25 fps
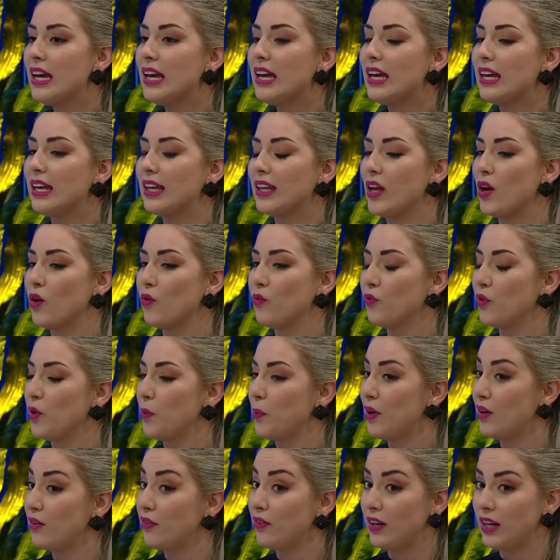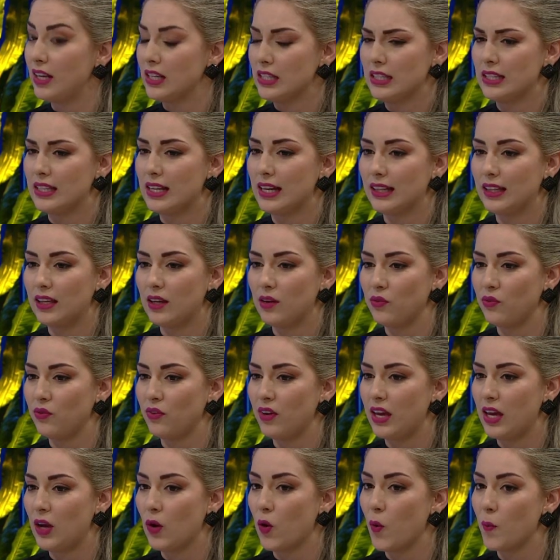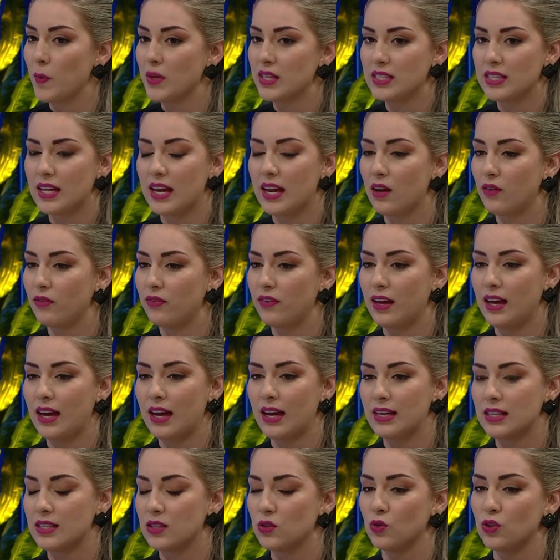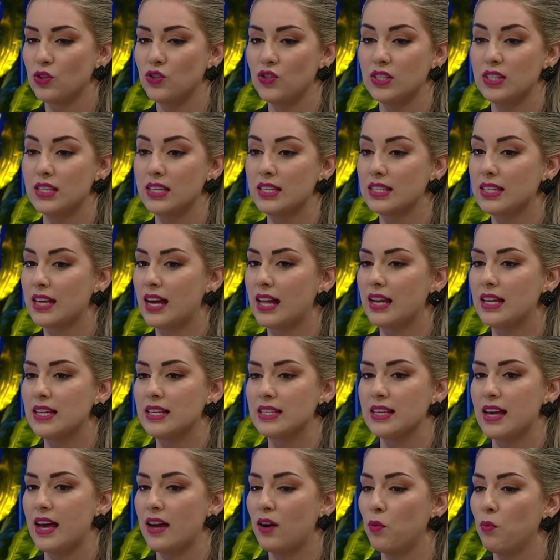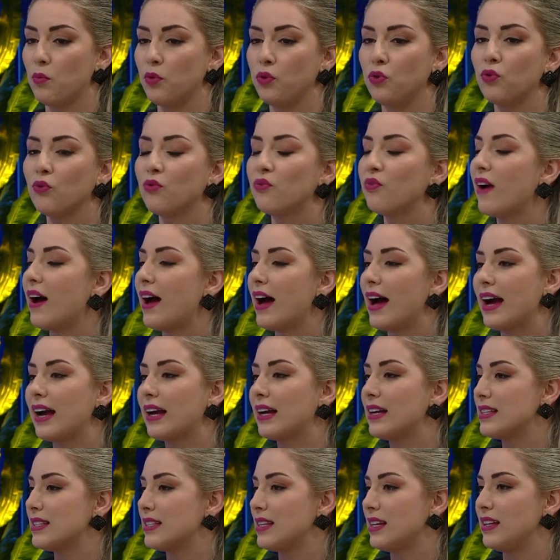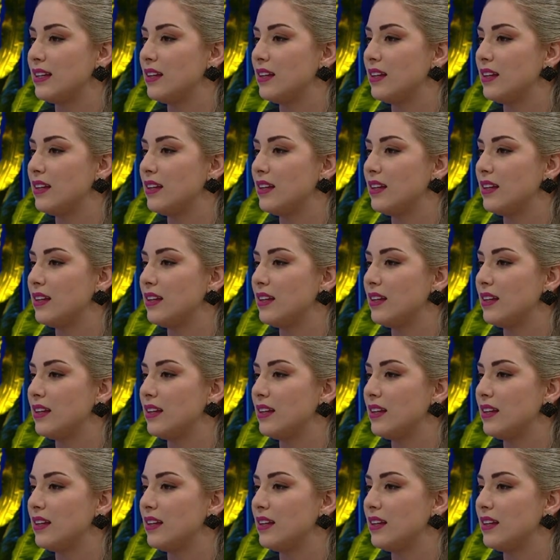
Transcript: E daí eu fui para frente da TV e comecei a ver as notícias que elas eram muito vagas,